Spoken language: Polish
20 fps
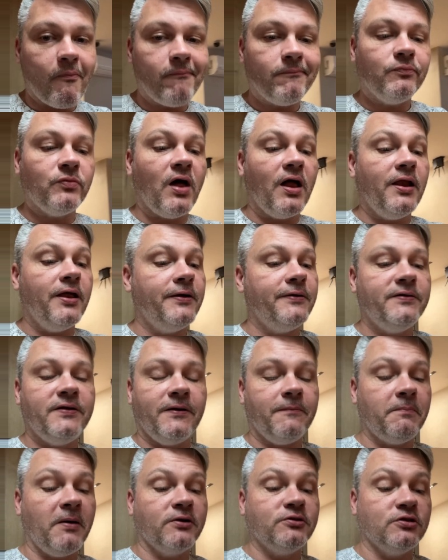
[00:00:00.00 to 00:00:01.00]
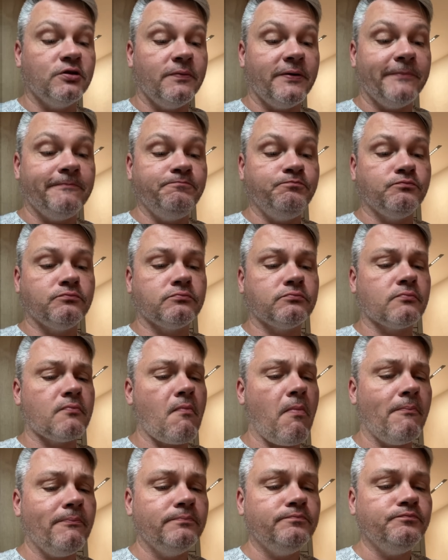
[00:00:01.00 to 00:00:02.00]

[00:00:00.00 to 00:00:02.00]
No ale nie, bardzo dobre. Mm.